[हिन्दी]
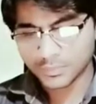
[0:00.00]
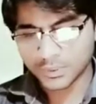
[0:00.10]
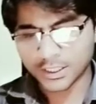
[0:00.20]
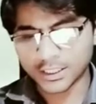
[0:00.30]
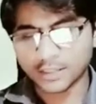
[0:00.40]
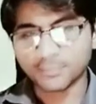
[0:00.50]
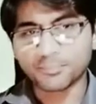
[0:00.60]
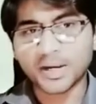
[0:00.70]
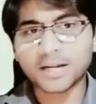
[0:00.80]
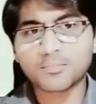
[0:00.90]
देखिए
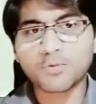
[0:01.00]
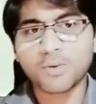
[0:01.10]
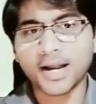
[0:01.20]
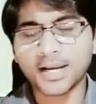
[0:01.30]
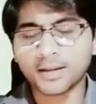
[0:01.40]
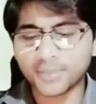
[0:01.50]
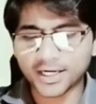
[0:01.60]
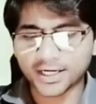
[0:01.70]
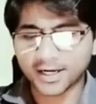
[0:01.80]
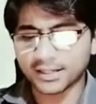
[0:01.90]
मैंने मोबाइल नंबर
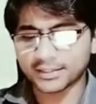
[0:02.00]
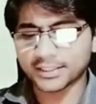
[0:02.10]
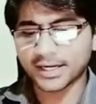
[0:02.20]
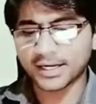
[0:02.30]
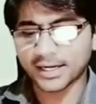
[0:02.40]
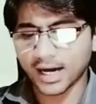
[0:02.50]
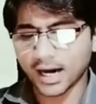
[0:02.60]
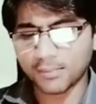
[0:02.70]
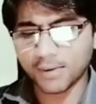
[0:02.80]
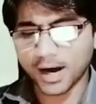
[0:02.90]
डाल दिया है
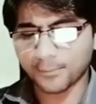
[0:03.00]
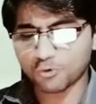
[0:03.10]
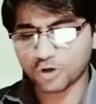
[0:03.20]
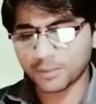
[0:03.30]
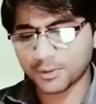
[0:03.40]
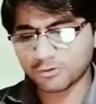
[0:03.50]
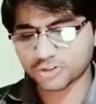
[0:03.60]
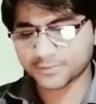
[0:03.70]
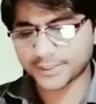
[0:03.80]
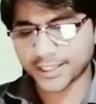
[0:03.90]
अब आपको यहाँ पर
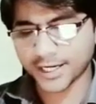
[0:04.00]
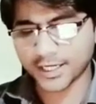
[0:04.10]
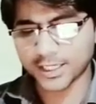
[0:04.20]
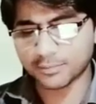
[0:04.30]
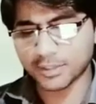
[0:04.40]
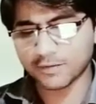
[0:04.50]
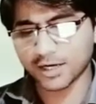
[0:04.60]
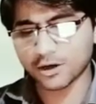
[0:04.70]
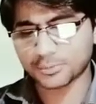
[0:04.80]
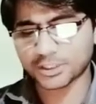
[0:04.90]
कुछ भी नहीं करना ईमेल
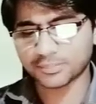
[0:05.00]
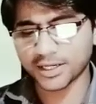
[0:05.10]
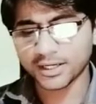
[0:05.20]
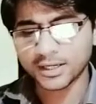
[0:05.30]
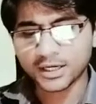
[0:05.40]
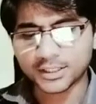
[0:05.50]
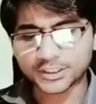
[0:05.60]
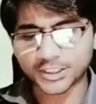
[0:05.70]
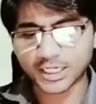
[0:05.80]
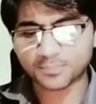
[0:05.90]
वाले ऑप्शन में
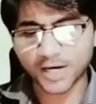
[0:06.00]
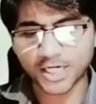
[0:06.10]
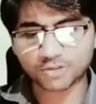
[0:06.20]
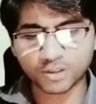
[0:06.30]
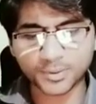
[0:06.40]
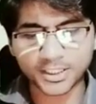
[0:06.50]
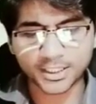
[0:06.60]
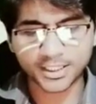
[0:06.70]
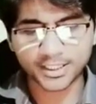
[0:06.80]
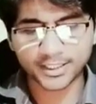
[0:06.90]
सेट पासवर्ड पर
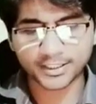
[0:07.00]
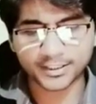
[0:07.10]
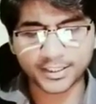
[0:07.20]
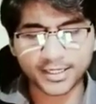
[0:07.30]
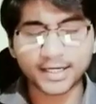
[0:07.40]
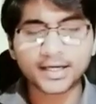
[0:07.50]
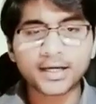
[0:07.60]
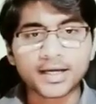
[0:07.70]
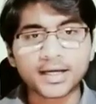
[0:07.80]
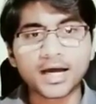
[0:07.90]
क्लिक कर देना है
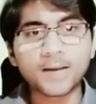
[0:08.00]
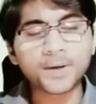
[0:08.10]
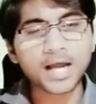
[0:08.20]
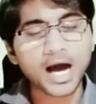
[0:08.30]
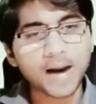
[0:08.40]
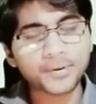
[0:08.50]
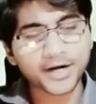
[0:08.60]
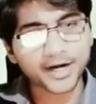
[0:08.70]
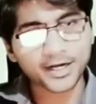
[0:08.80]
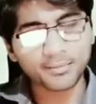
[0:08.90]
यहाँ पर आप
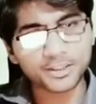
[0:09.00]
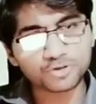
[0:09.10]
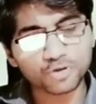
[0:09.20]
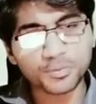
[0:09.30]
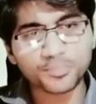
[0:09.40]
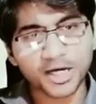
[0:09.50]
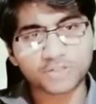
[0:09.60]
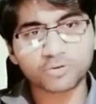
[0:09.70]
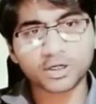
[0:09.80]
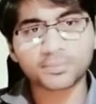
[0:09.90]
रैंडमली जो भी
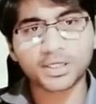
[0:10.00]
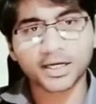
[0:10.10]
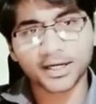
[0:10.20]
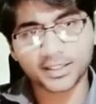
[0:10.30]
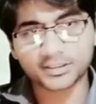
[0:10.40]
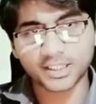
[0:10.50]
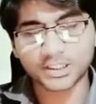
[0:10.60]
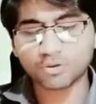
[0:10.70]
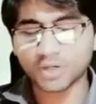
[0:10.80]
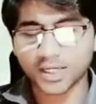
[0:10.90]
पासवर्ड अभी लगाना
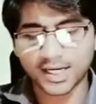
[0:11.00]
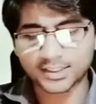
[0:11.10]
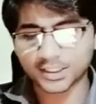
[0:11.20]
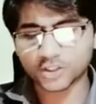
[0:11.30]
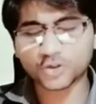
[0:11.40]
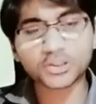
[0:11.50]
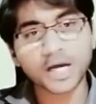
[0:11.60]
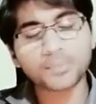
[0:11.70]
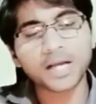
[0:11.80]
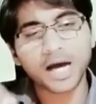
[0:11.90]
चाहते हो लगा सकते हो
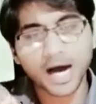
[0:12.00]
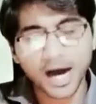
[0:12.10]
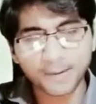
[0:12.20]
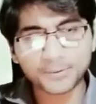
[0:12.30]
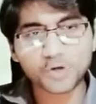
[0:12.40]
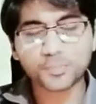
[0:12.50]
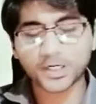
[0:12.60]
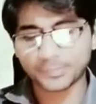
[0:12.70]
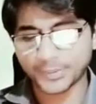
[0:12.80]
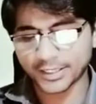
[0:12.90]
या फिर आपके ऊपर
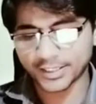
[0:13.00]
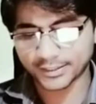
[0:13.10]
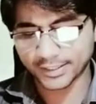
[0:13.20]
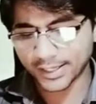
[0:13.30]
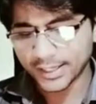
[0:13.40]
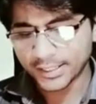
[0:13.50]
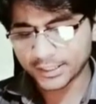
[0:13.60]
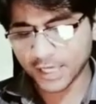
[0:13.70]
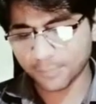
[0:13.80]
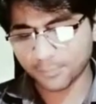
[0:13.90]
डिपेंड करता है
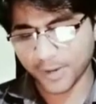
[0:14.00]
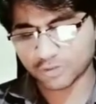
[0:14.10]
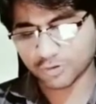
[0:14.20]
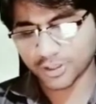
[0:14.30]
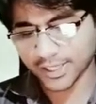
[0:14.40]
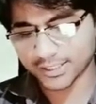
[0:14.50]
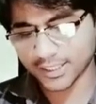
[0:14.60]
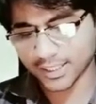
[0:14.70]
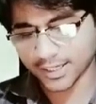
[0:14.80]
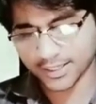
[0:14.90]
कि आप पासवर्ड
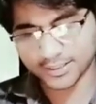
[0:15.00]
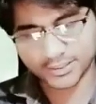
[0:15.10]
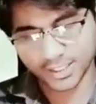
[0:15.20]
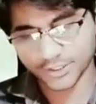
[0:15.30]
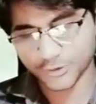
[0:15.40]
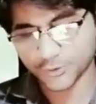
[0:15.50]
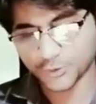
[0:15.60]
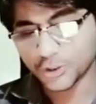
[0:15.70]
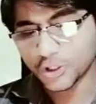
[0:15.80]
कैसा लगाना चाहते हो